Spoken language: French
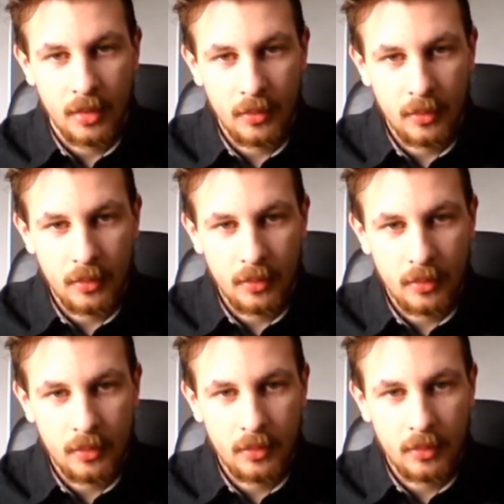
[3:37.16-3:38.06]

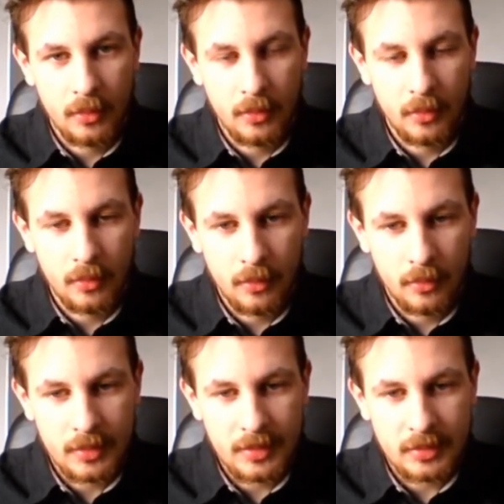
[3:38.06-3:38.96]

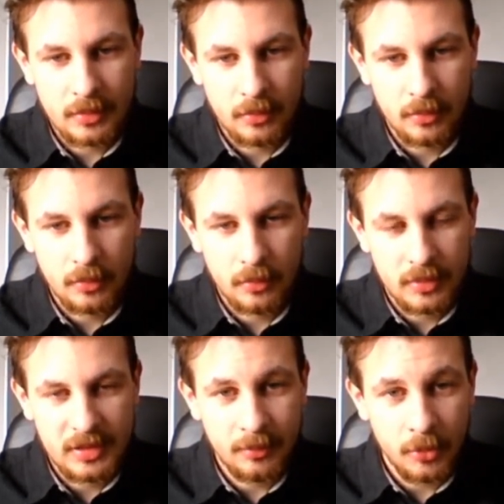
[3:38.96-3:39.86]
Euh, qu'est-ce
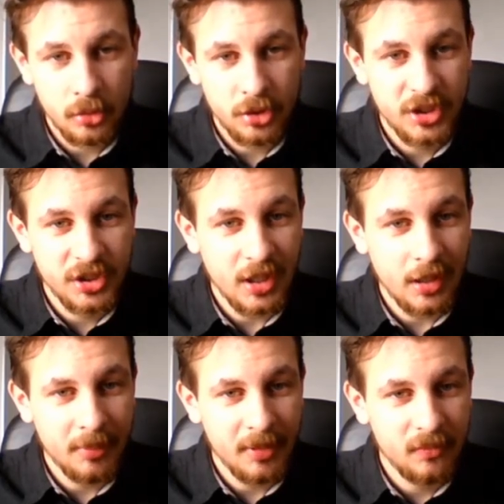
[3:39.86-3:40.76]
que... Dimanche, il n'y
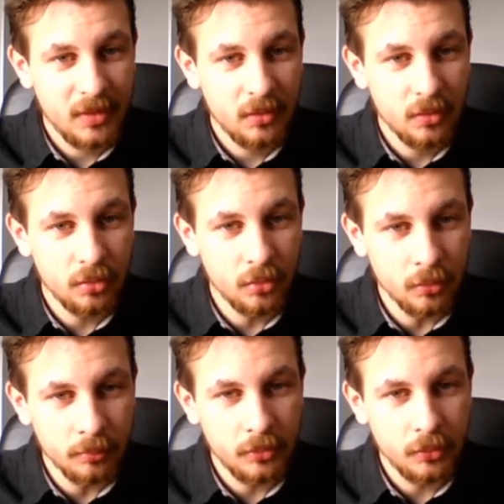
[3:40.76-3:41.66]
aura pas de vidéo
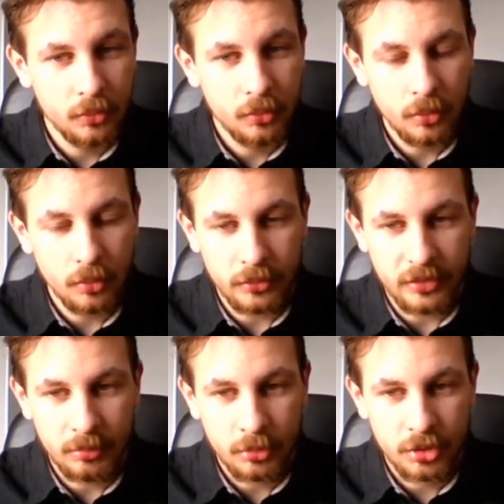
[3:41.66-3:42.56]
non plus. Euh,
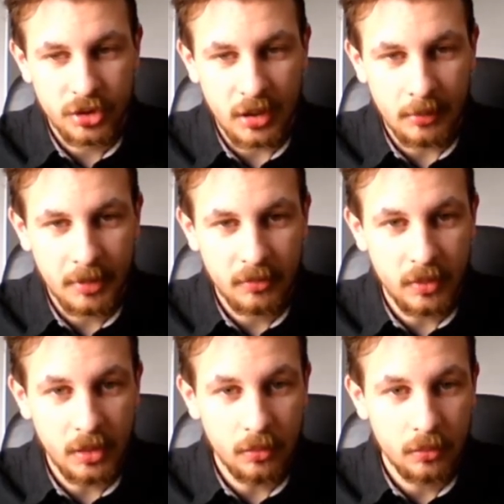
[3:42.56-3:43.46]
dimanche, il n'y aura pas de
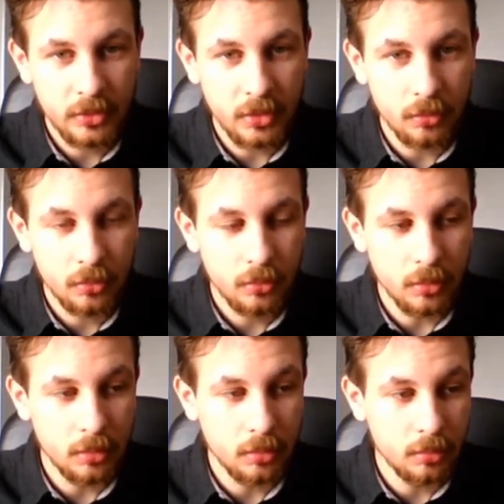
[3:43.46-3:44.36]
vidéo, c'est
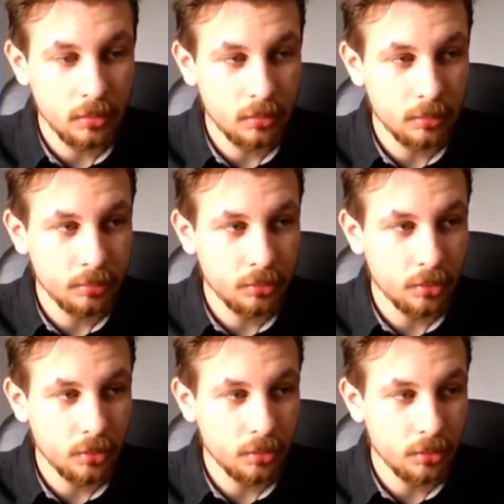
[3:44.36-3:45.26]
tout.
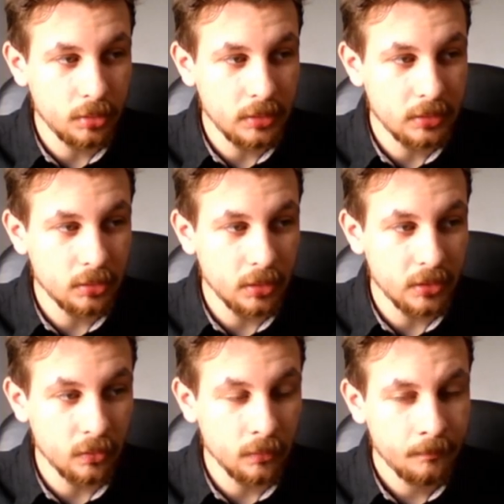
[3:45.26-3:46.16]
pour X
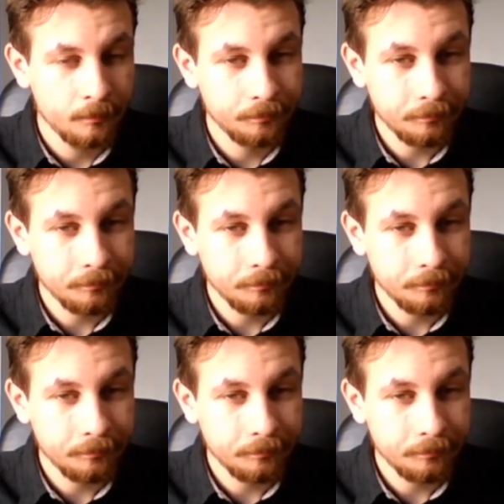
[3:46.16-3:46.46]
raisons.